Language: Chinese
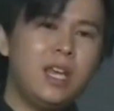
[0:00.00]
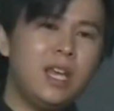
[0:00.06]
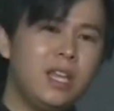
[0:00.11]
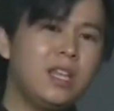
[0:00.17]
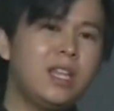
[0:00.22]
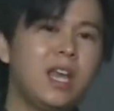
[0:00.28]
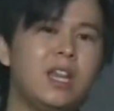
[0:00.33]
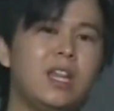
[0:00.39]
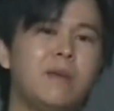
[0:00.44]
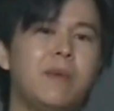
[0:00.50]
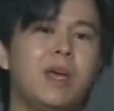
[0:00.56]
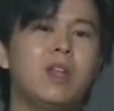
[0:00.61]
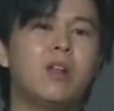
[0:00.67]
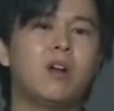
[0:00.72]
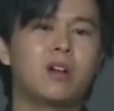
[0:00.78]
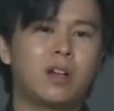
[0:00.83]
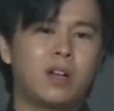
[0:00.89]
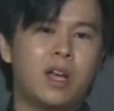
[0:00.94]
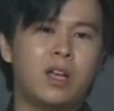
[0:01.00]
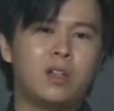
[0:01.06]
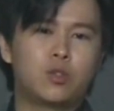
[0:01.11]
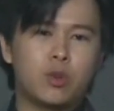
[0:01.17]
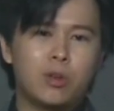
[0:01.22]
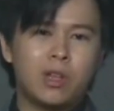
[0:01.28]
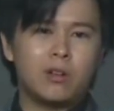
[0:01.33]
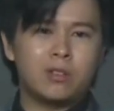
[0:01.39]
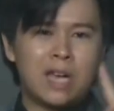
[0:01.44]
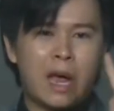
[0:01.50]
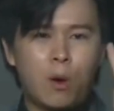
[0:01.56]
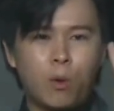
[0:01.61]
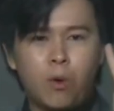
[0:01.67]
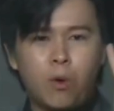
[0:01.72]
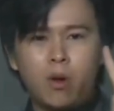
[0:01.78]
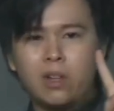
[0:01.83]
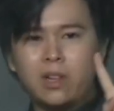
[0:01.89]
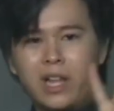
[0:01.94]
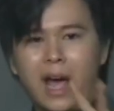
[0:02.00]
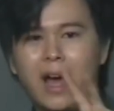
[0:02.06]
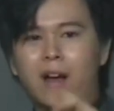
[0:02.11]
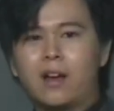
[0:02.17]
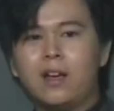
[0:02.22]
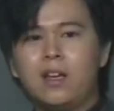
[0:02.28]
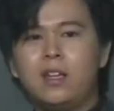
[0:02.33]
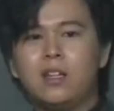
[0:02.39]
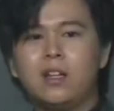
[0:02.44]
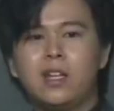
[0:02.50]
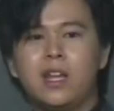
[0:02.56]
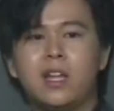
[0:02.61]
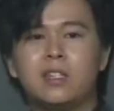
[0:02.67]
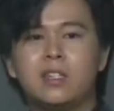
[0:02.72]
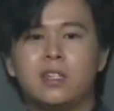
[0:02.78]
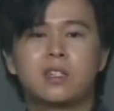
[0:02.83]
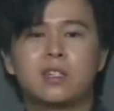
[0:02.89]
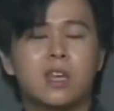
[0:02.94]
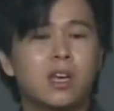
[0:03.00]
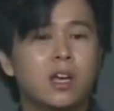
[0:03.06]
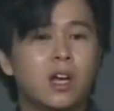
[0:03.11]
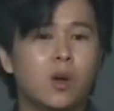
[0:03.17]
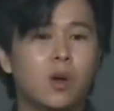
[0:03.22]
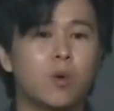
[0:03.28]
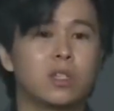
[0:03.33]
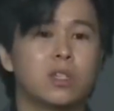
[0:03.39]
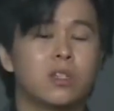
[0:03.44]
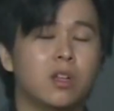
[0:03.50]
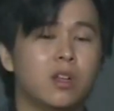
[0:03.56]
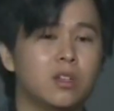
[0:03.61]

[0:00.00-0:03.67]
一年里面哦可以做到超过两个亿的业绩，这一个公司真